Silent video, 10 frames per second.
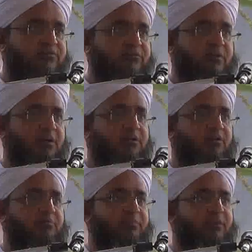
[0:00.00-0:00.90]
सुबहान
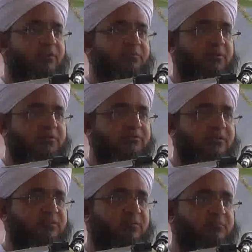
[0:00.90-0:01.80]
रबिक
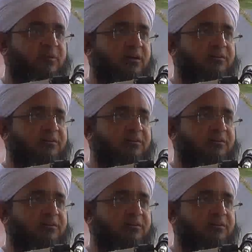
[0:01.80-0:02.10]
रबिलज़त अम्मा